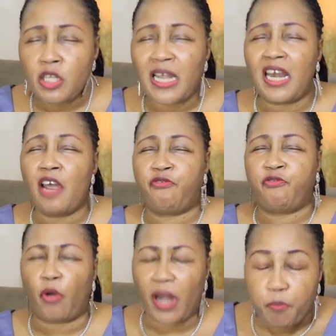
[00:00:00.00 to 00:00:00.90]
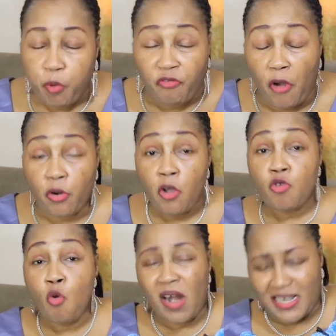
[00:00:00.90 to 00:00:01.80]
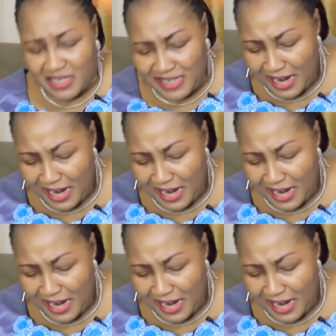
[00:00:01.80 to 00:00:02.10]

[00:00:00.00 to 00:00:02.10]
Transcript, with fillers: dans les forêts profondes, nous les